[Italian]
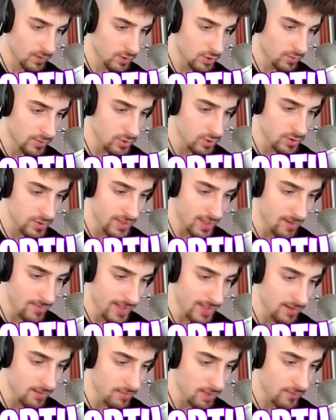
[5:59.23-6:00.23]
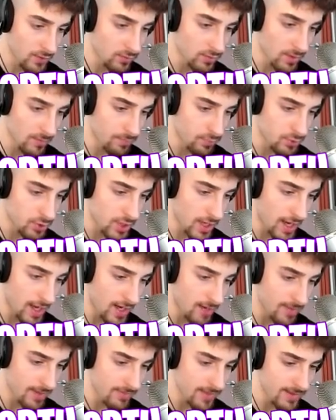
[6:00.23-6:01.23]
Cioè, questo seriamente mi è venuto a
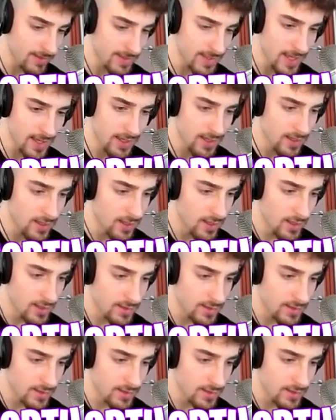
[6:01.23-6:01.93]
pushare. Ma, ma sei...